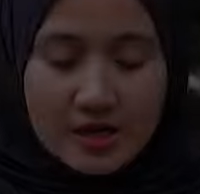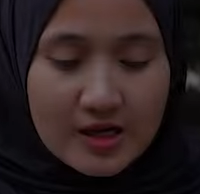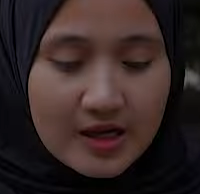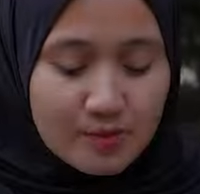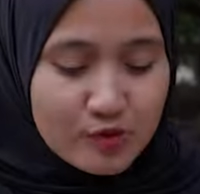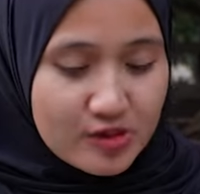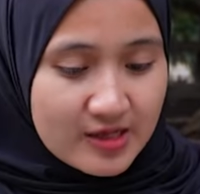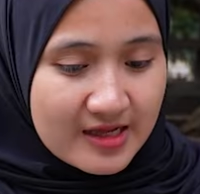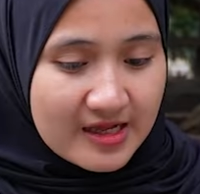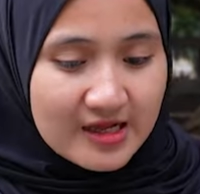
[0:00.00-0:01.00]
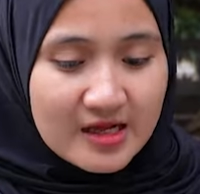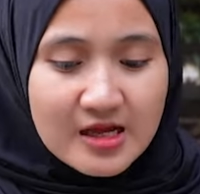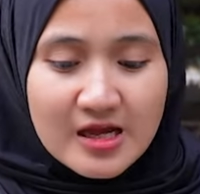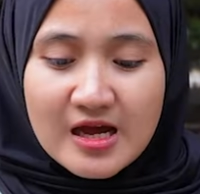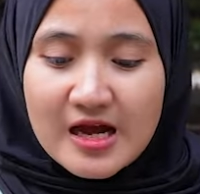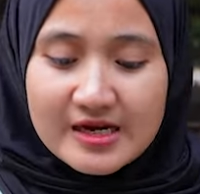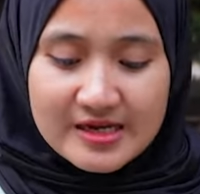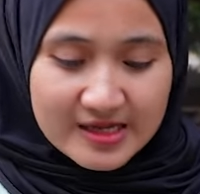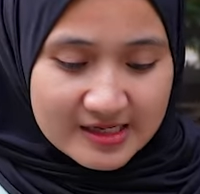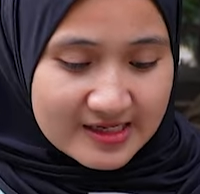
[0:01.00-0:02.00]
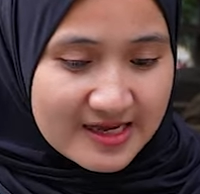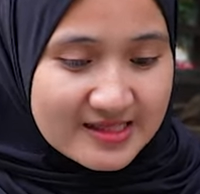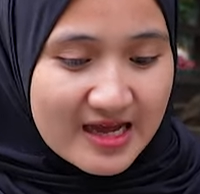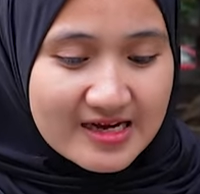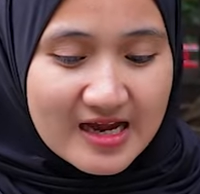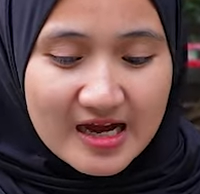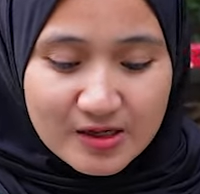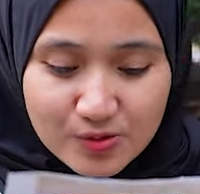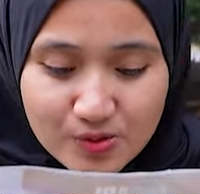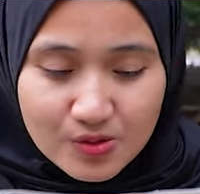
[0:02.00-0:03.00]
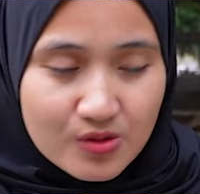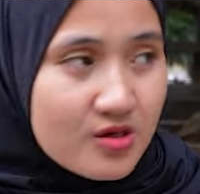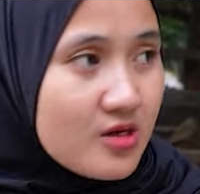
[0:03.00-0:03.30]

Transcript: Alhamdulillah, ada yang lihat anakku.